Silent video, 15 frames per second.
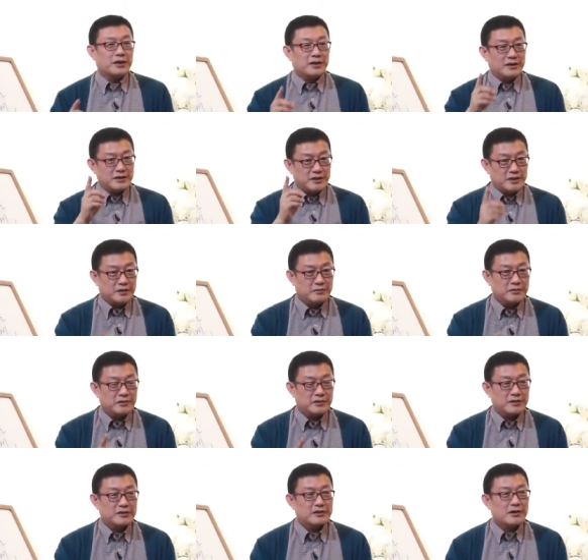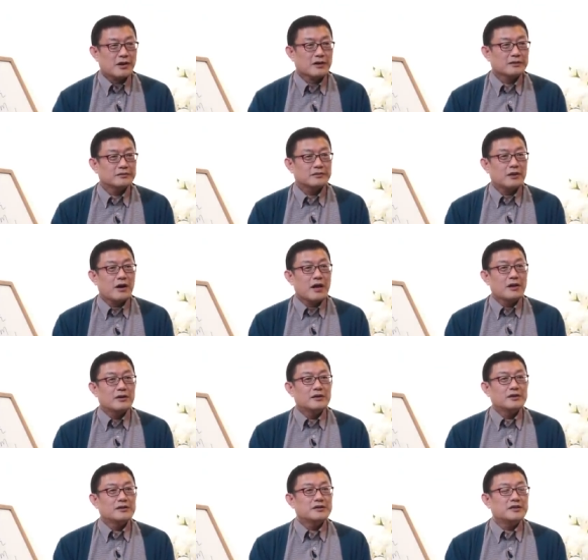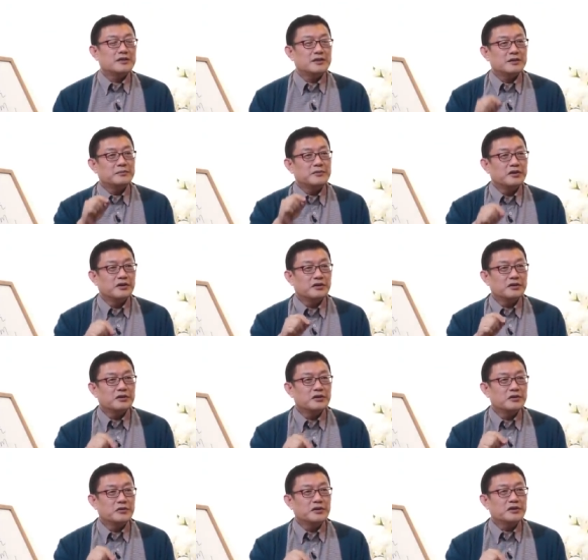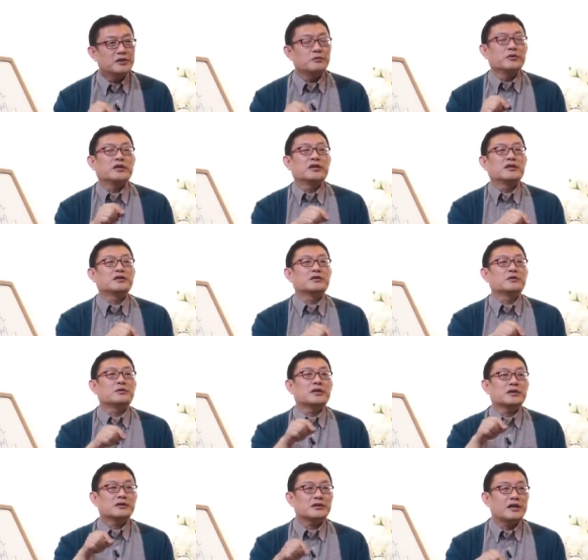아닌 지금 여기서. 지금 여기를 위해서 우리가 그동안